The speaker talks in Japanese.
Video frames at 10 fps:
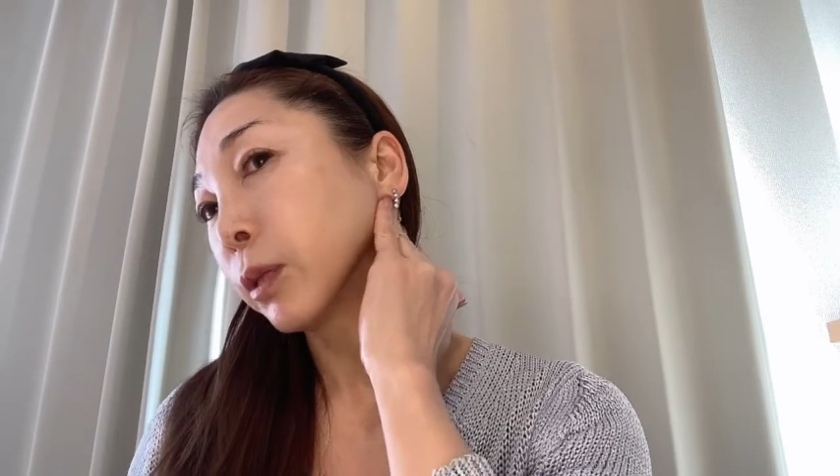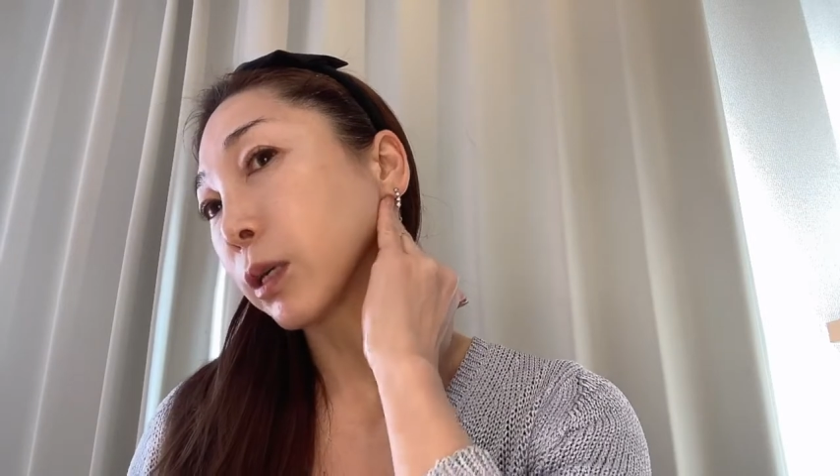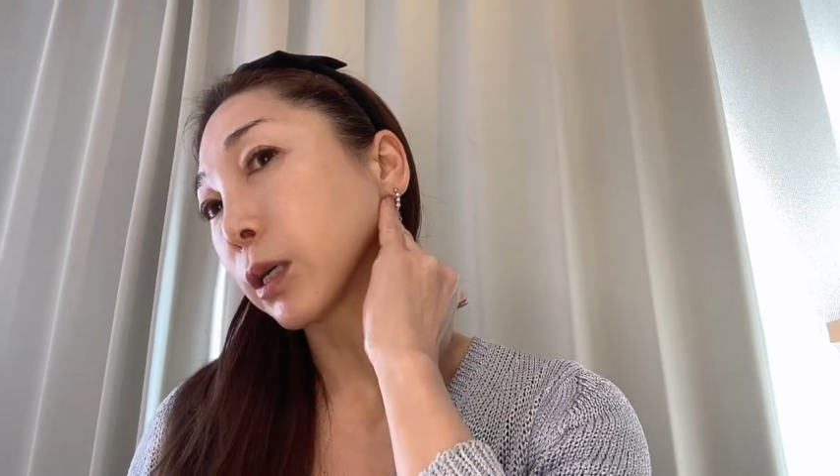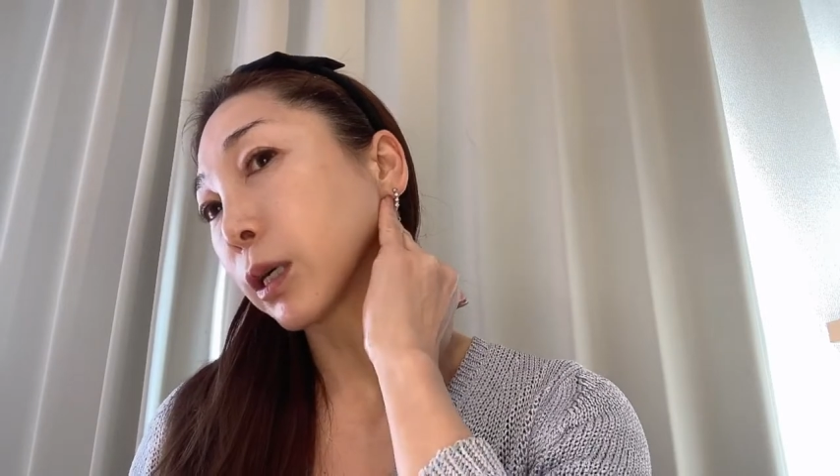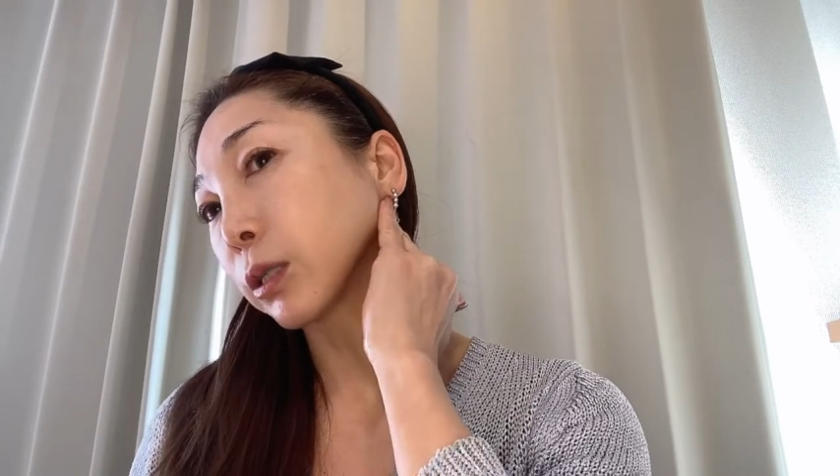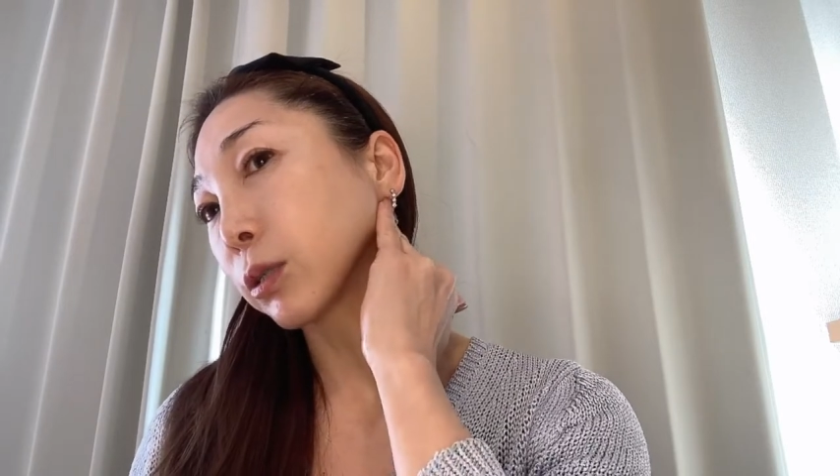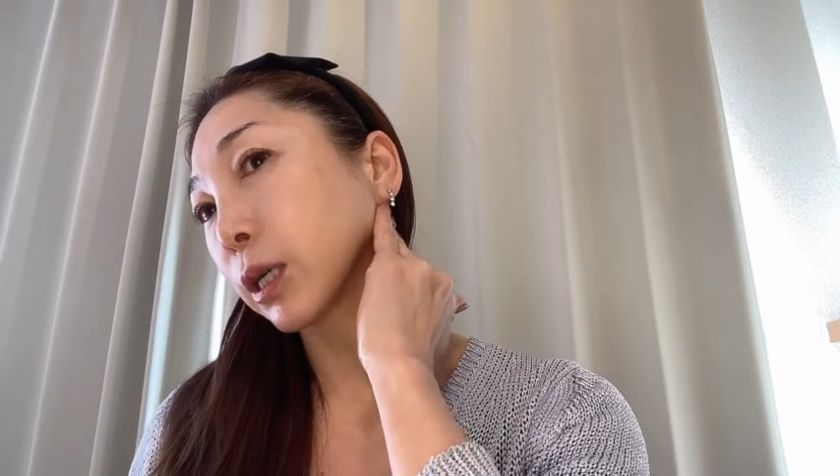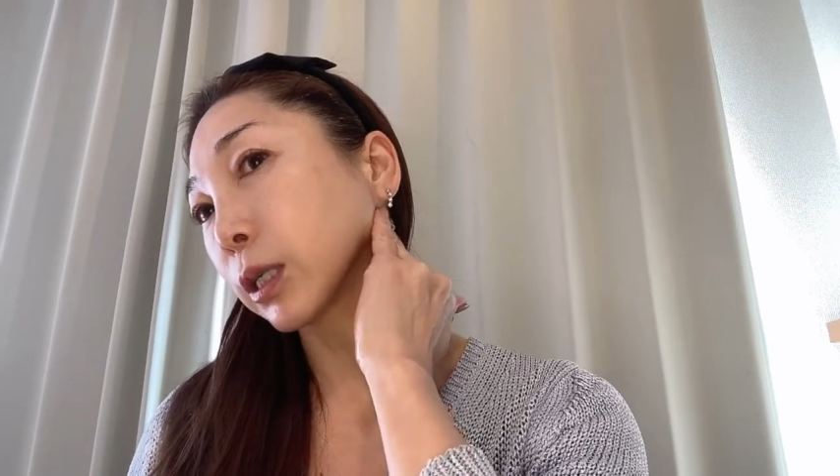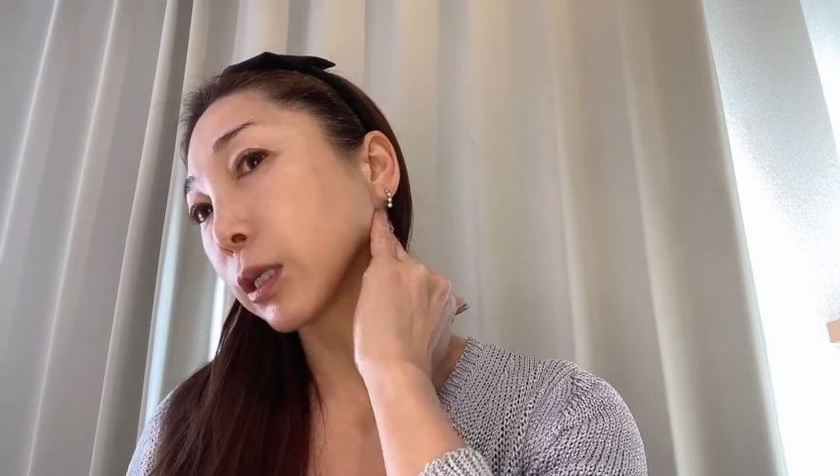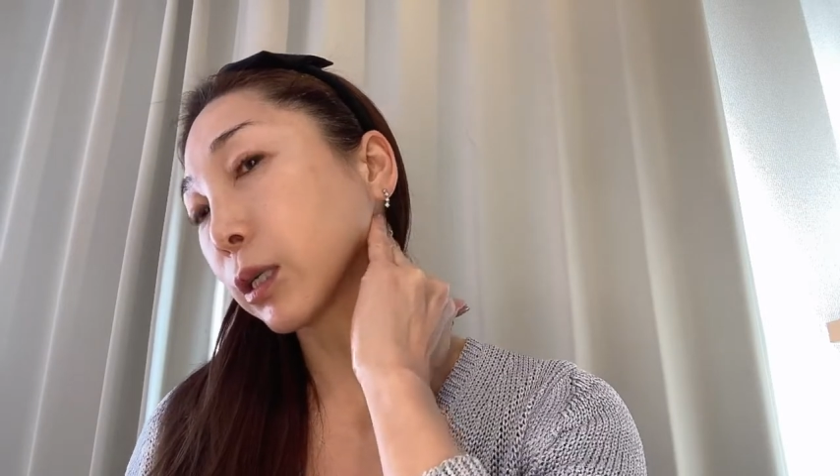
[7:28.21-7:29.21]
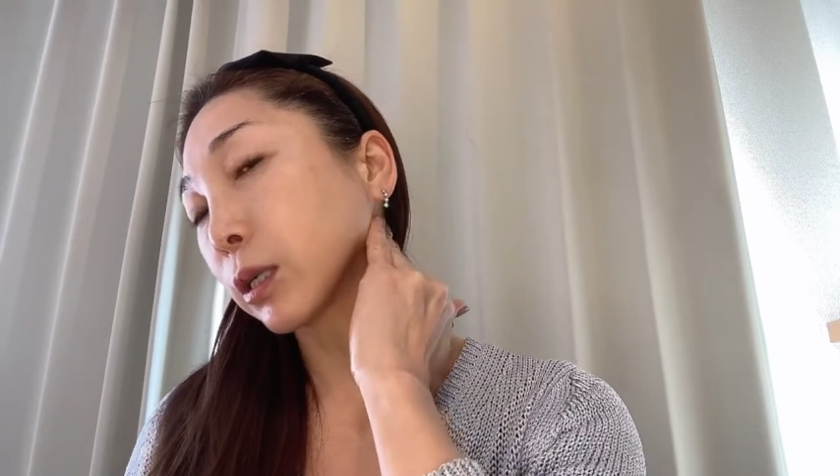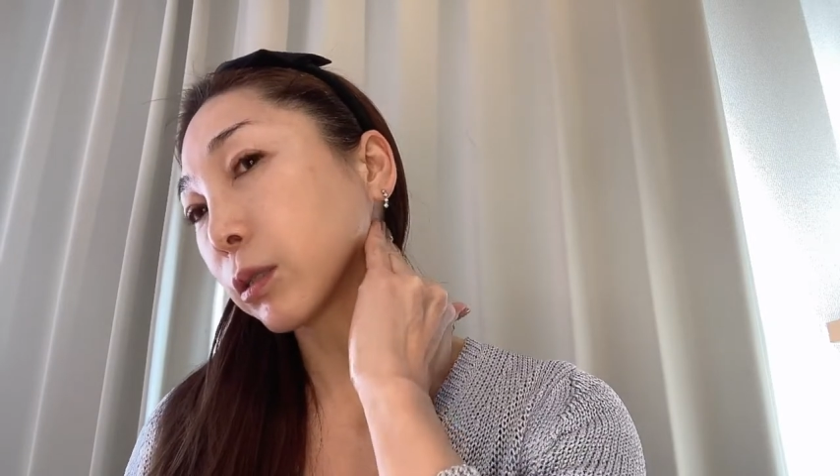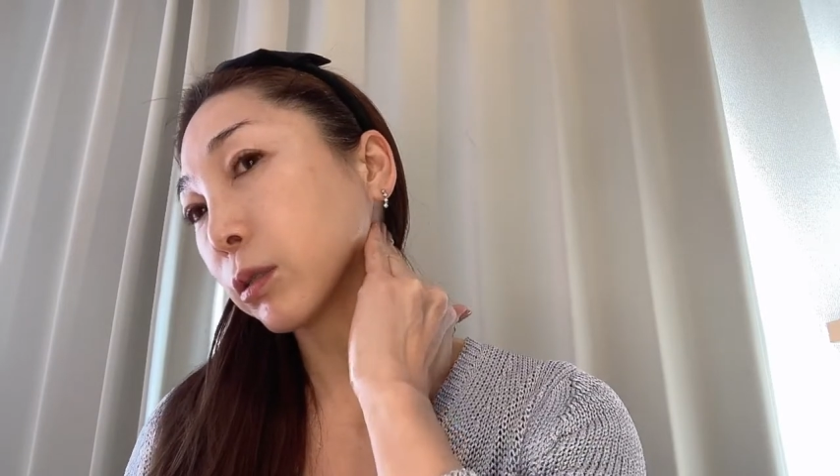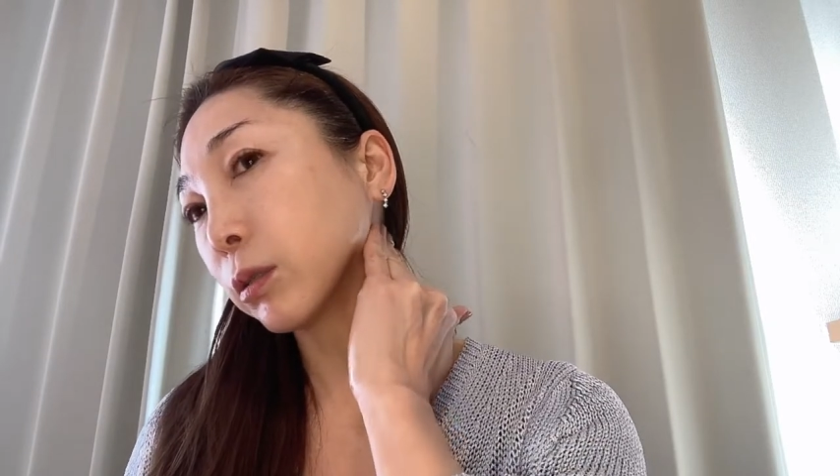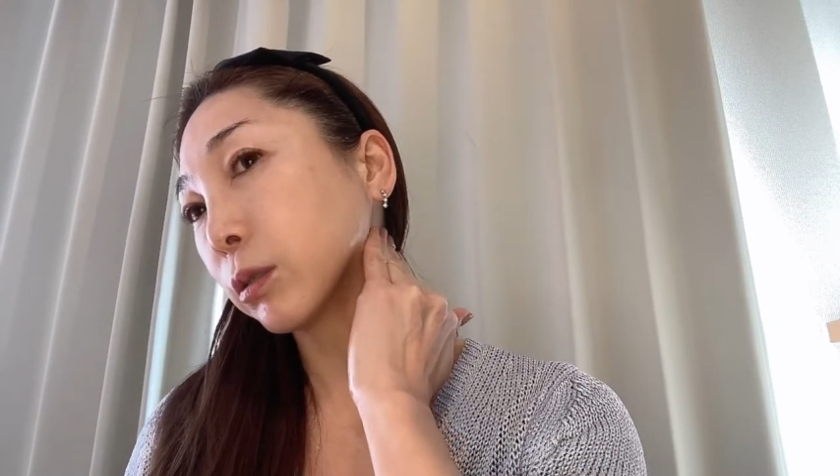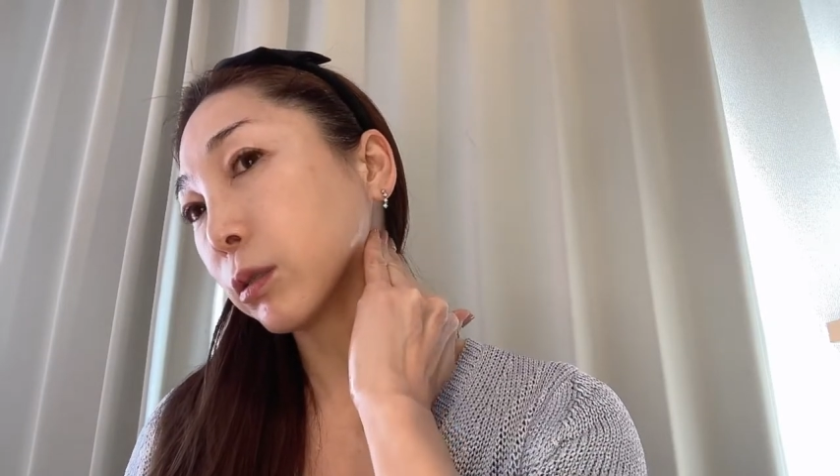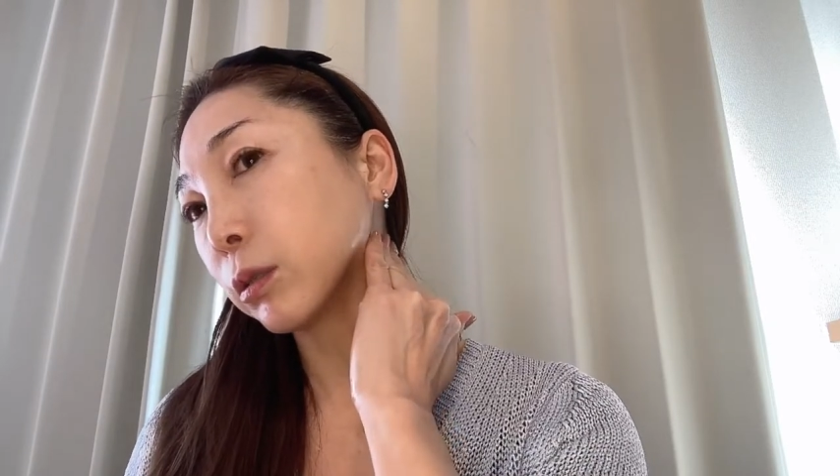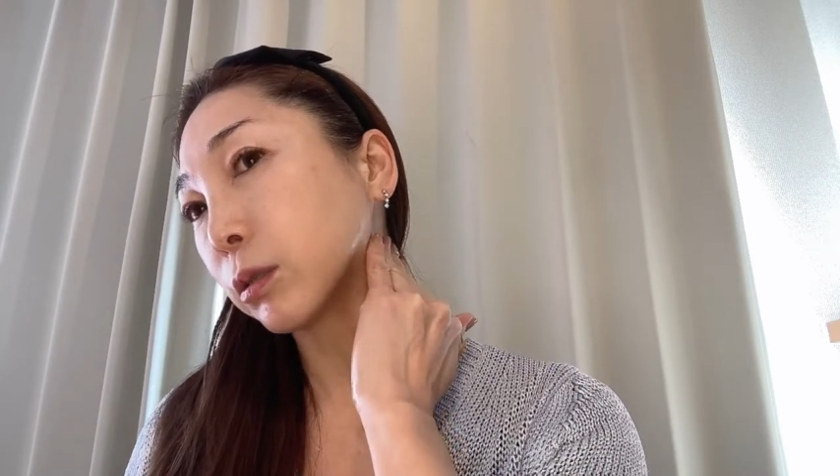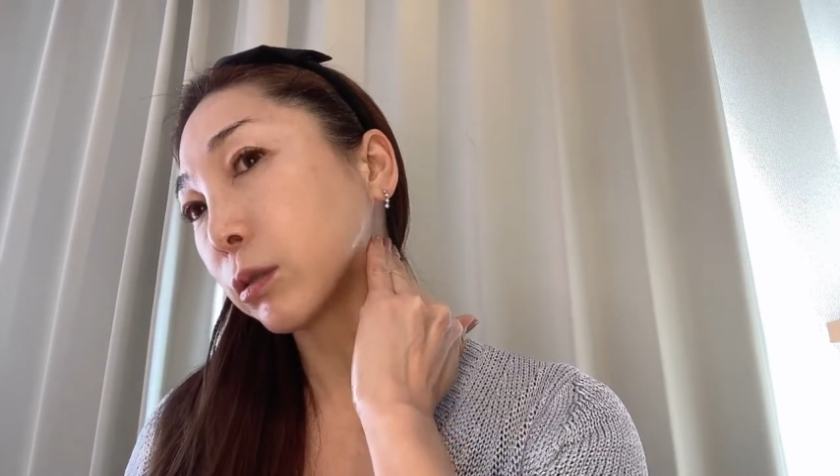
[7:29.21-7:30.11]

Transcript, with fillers: 鼻から吸って吐きながらスーッ